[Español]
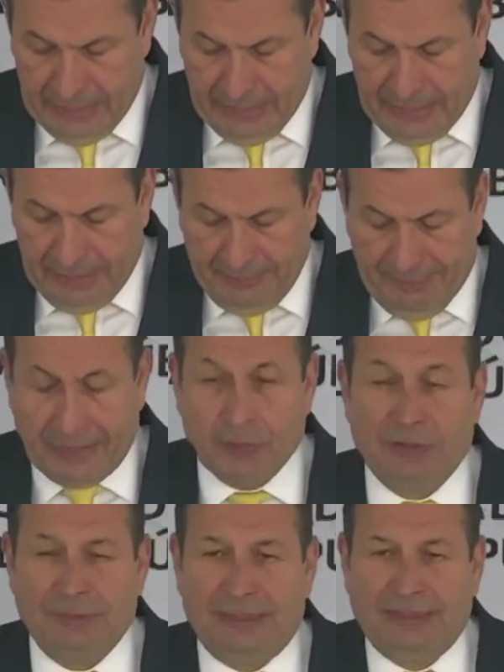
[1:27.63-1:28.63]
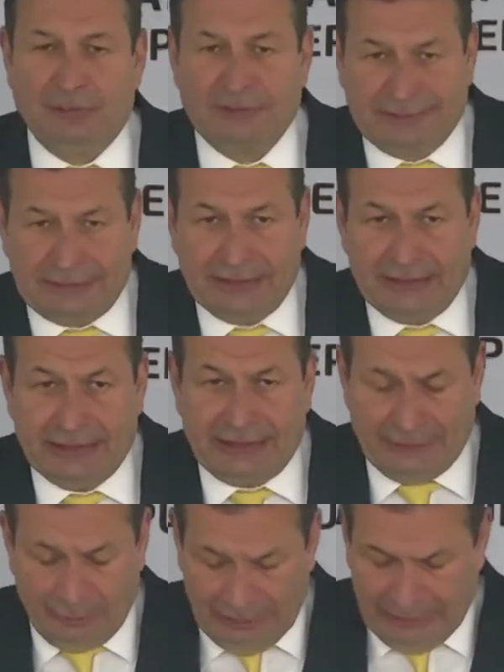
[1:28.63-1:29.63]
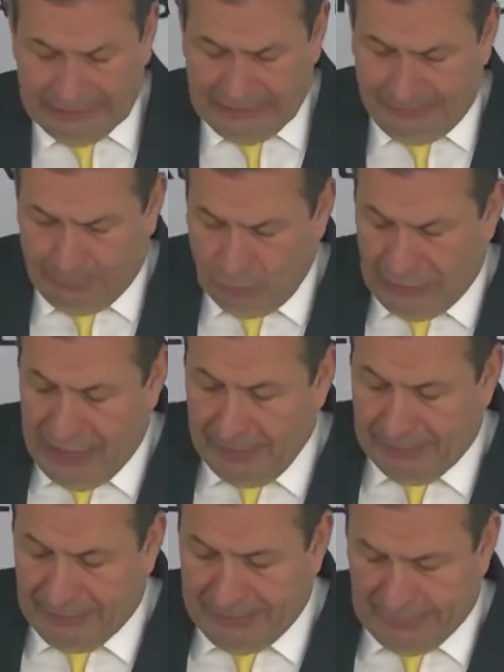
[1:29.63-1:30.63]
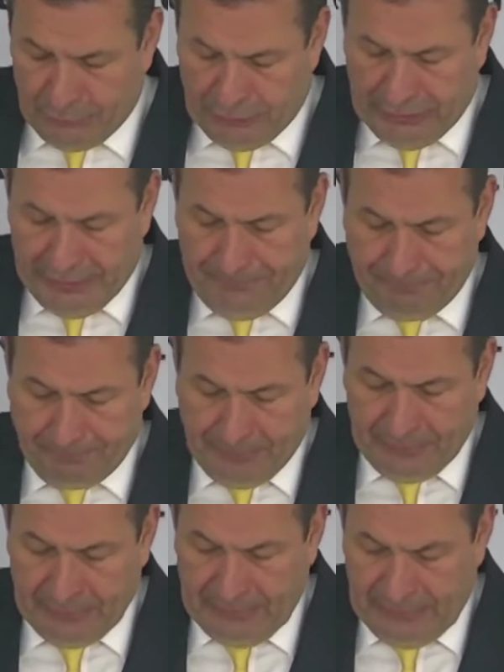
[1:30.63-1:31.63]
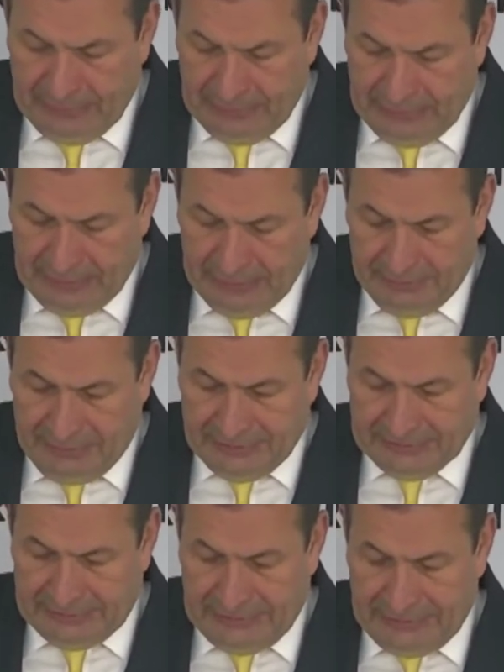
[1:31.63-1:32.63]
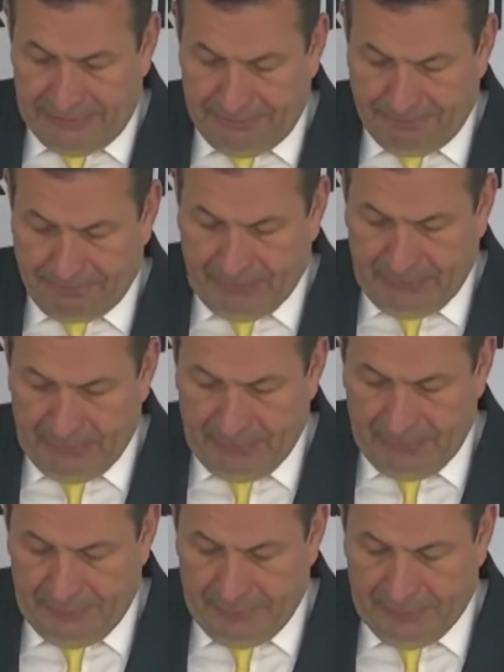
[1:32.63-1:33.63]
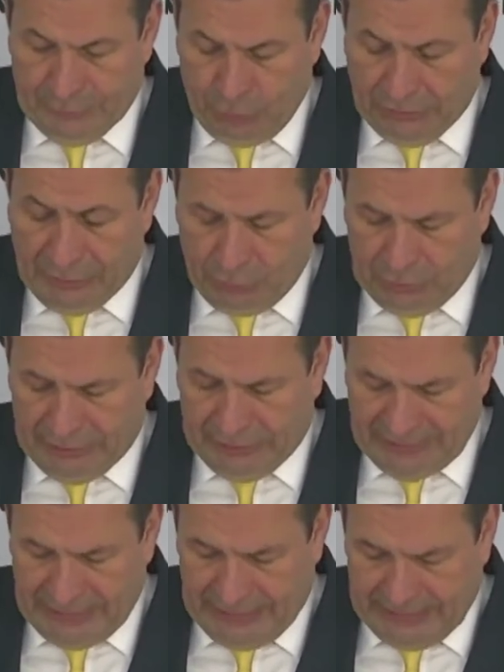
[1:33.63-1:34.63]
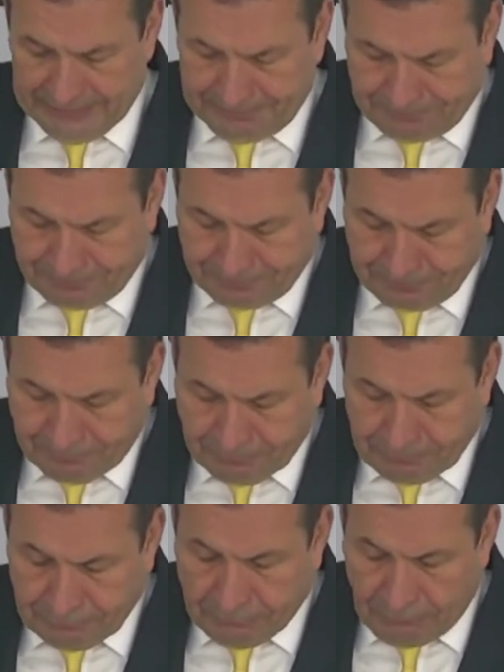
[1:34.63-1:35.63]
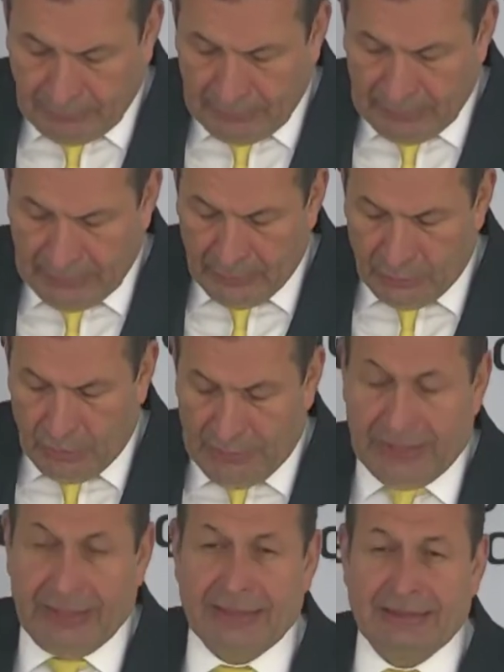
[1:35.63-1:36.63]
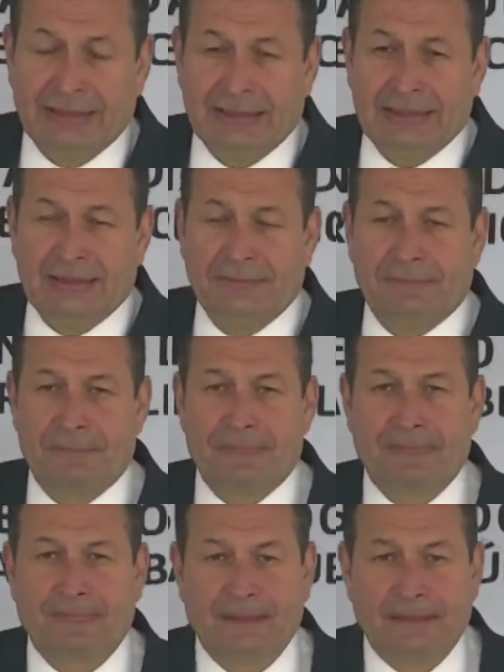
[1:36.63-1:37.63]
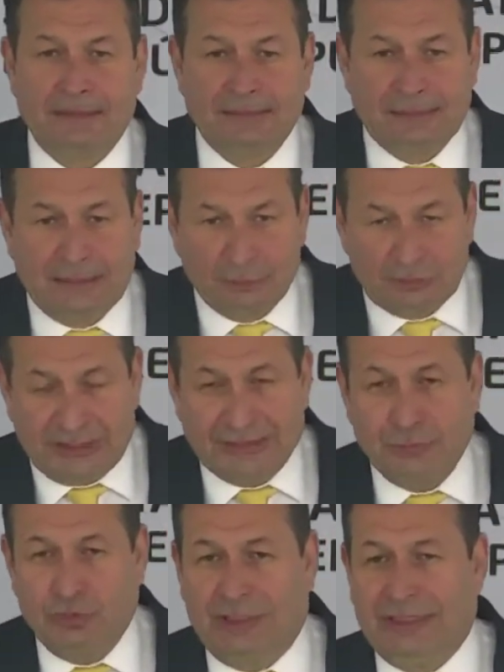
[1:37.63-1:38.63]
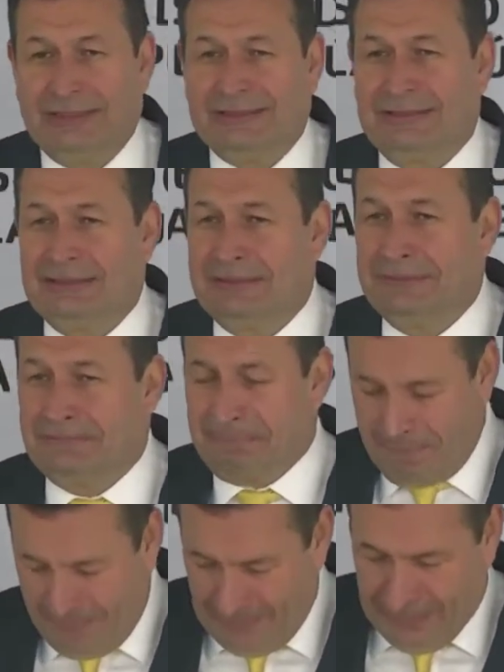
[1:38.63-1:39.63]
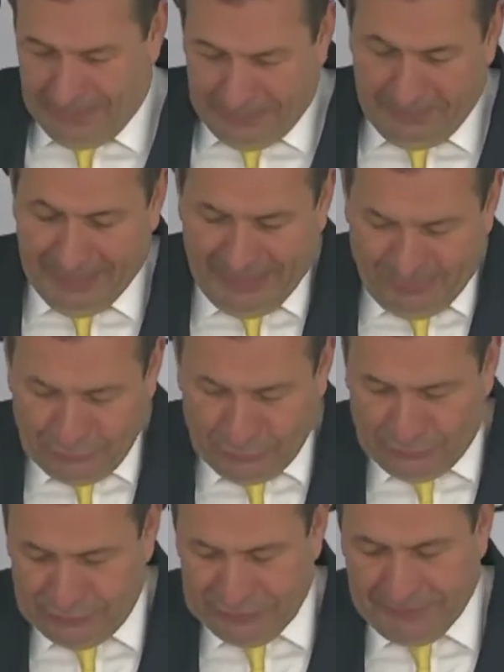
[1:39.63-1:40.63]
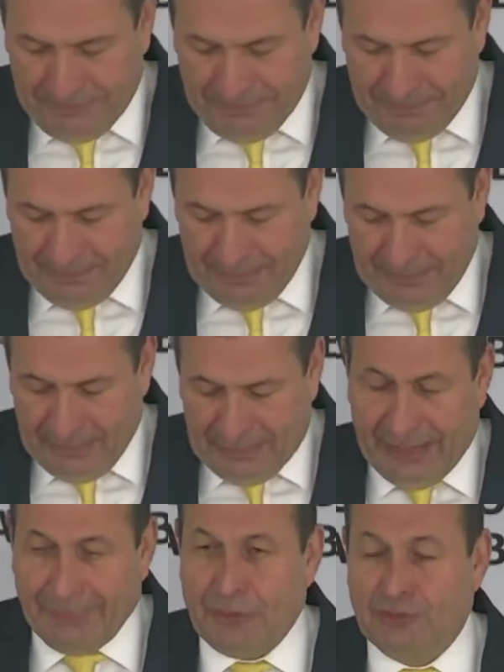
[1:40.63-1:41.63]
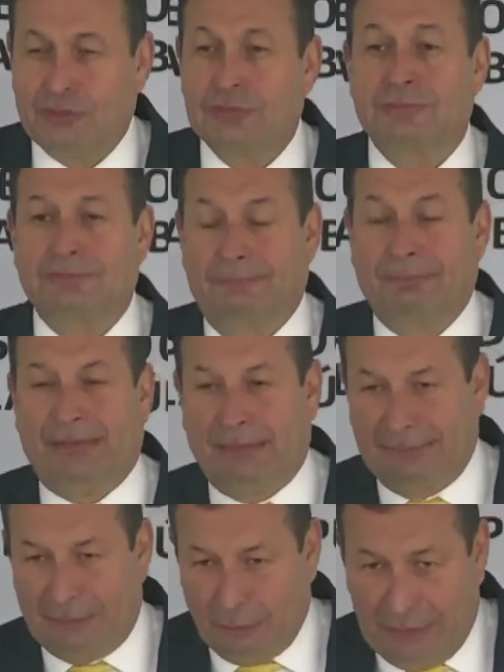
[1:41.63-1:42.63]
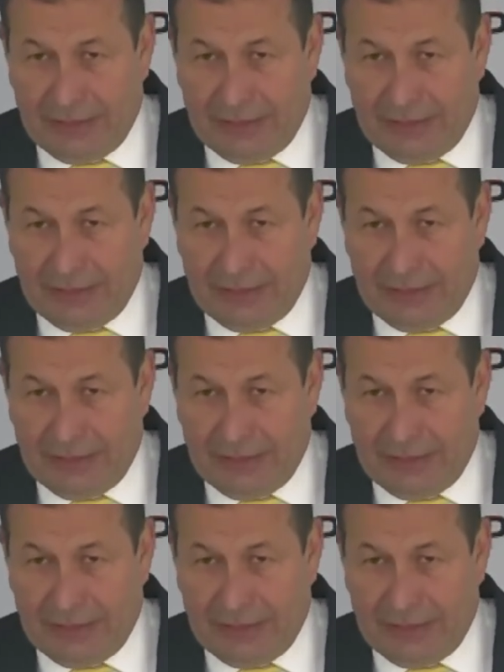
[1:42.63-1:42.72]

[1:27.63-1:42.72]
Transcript: Banco de México, así que quedó electa por una amplia mayoría la maestra Victoria Rodríguez Ceja. Ojalá y el, ya con tres mujeres eh, veamos cambios para mejorar